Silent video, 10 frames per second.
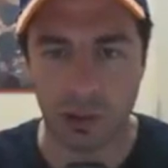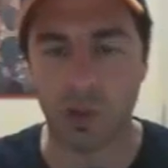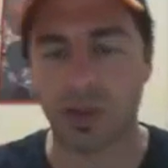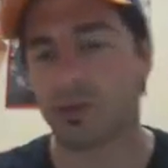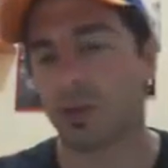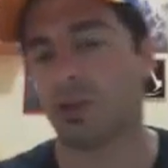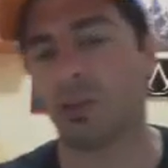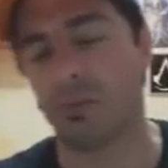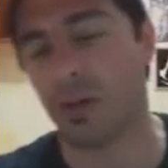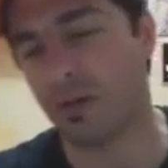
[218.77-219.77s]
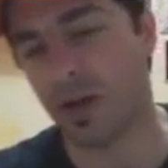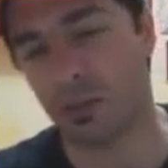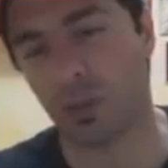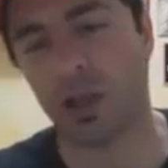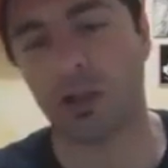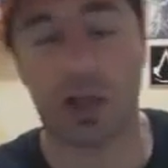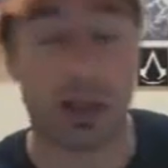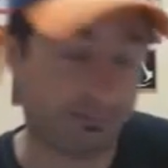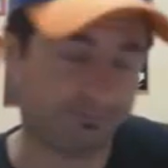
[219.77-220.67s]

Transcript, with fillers: lui serve tanto per buffare poi cioè